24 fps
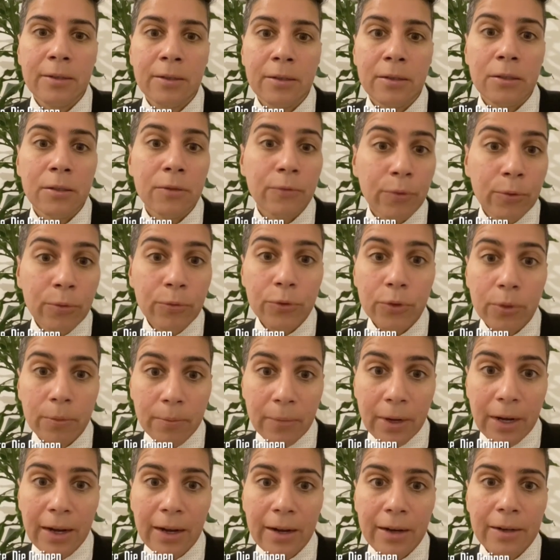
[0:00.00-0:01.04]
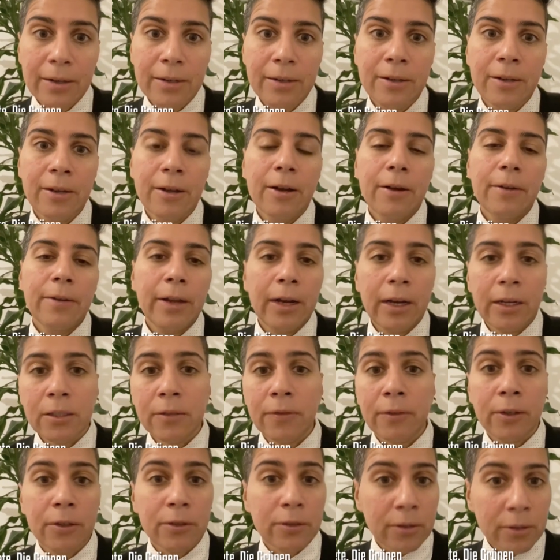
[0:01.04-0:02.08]
das fünfte Mal nach
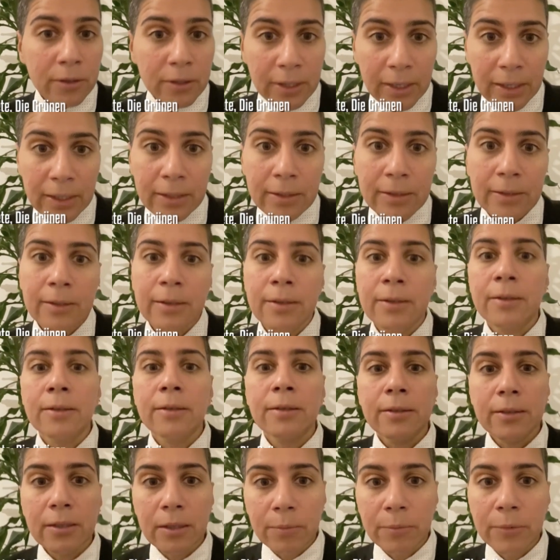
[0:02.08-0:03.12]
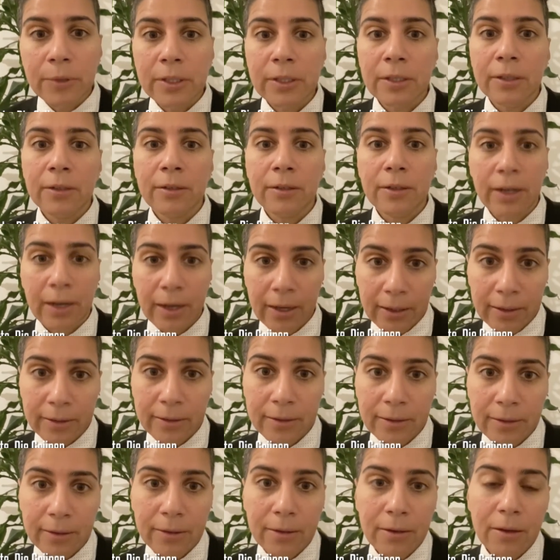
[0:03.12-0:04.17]
2016, 17,
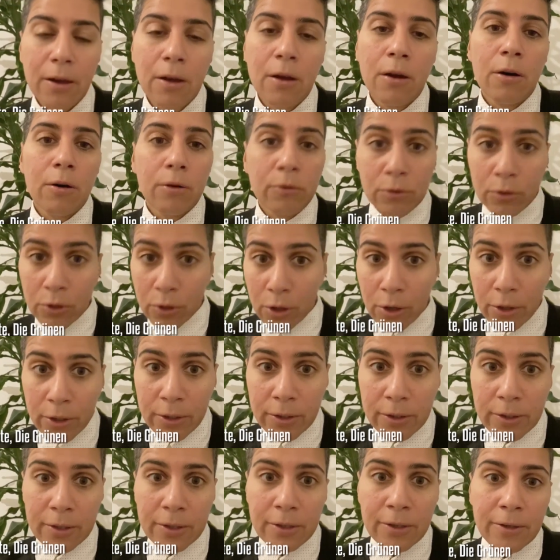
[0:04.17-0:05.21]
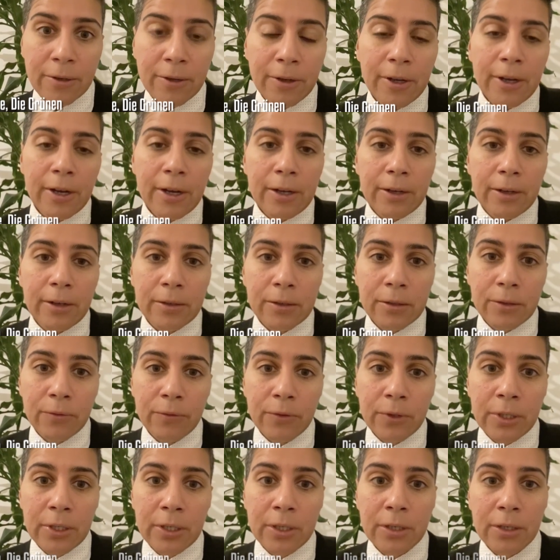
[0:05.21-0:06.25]
18 und 19, dass
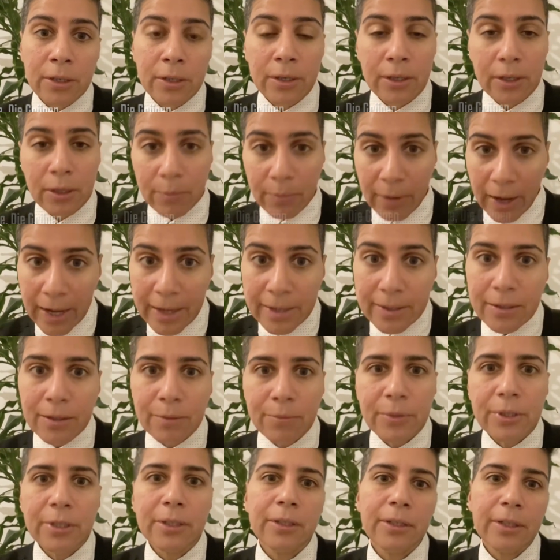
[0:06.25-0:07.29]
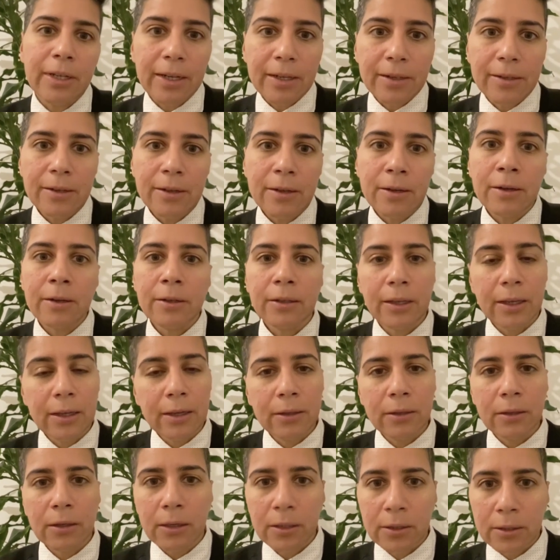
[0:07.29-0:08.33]
wir gemeinsam miteinander
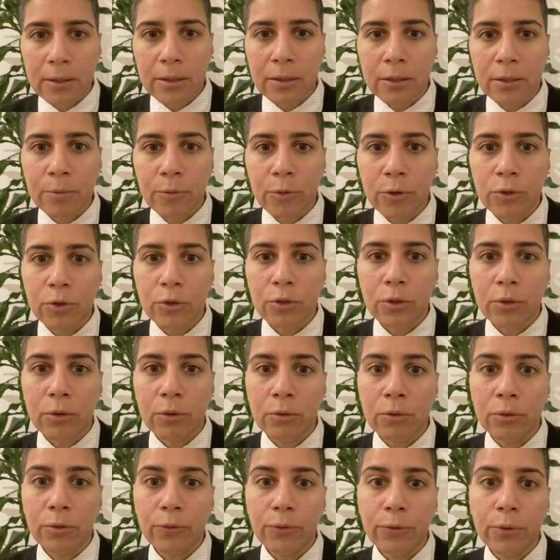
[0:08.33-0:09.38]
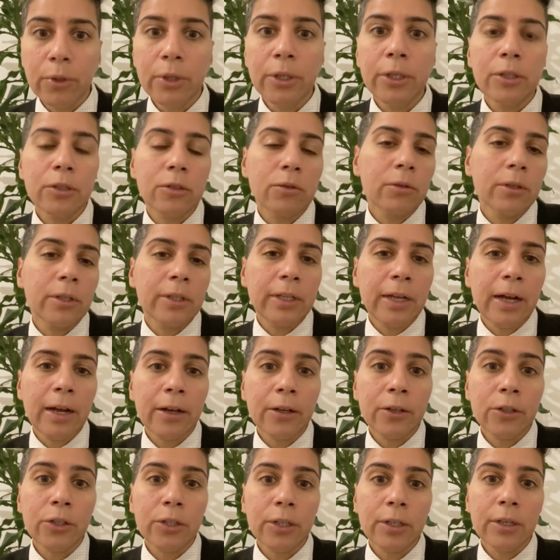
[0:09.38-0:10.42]
gegen Rassismus und für eine
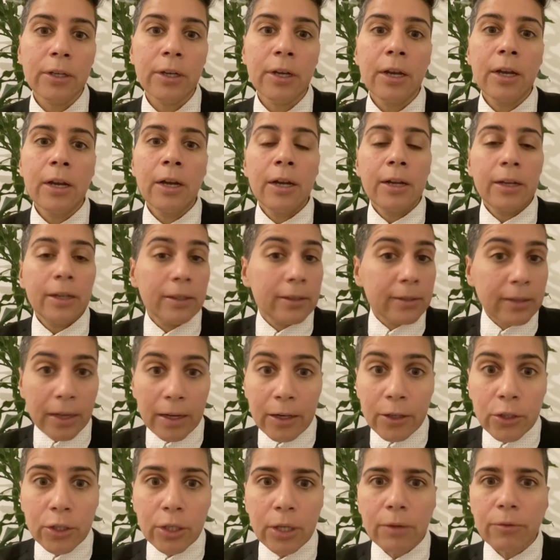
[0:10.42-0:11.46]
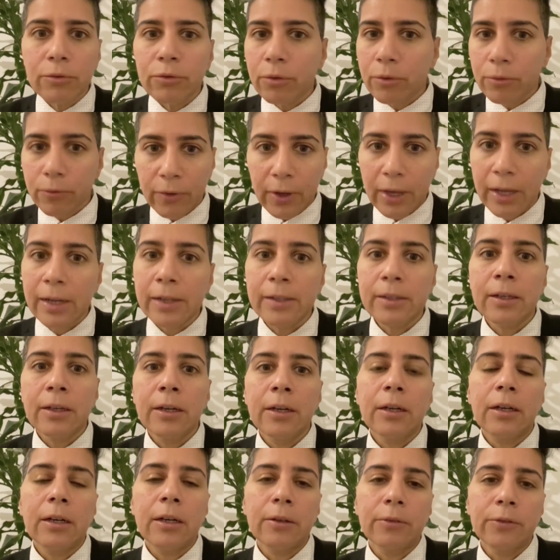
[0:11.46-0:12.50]
solidarische Gesellschaft und Welt
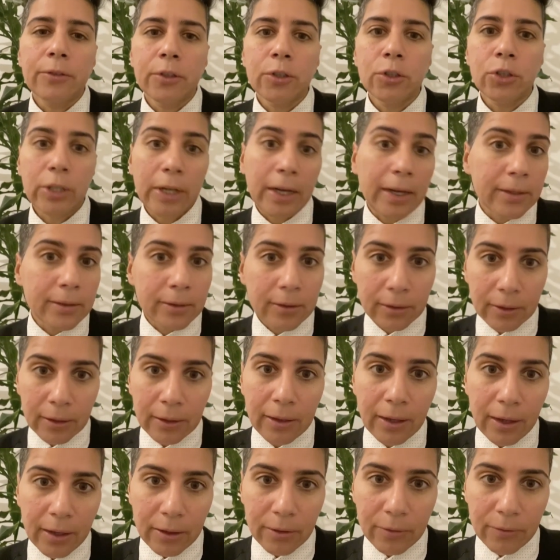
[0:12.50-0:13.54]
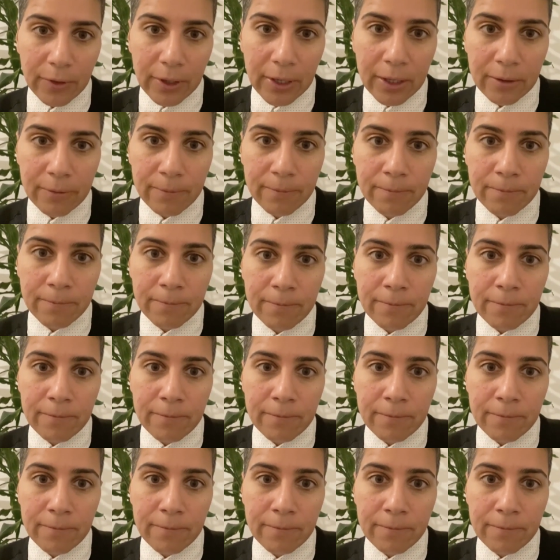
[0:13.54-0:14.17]
auf die Straße gegangen wären.